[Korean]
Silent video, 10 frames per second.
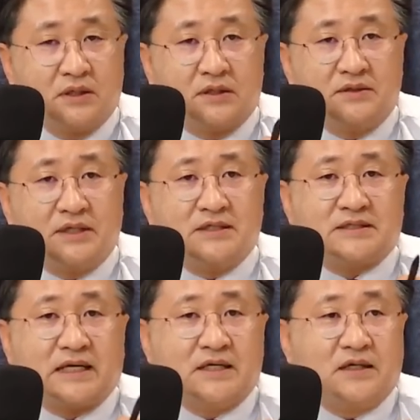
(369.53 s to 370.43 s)
근데 이제
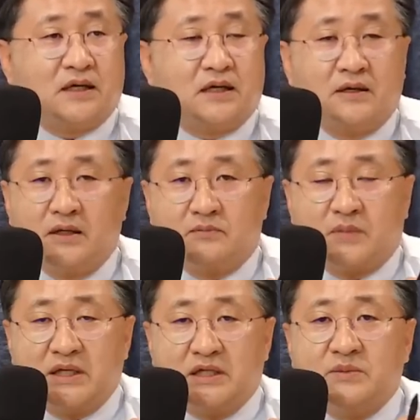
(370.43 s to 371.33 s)
자기가
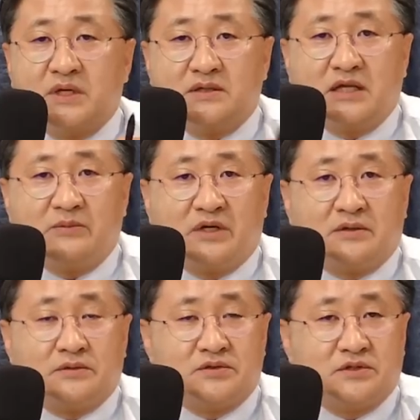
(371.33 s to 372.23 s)
만약 임기
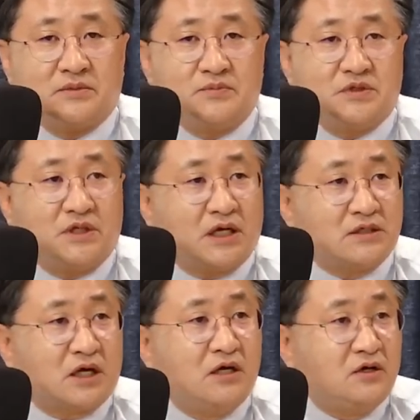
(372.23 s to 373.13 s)
끝나면 지금 여러
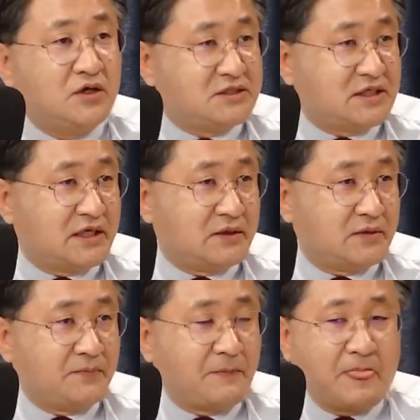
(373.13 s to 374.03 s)
가지 걸려 있잖아요. 예.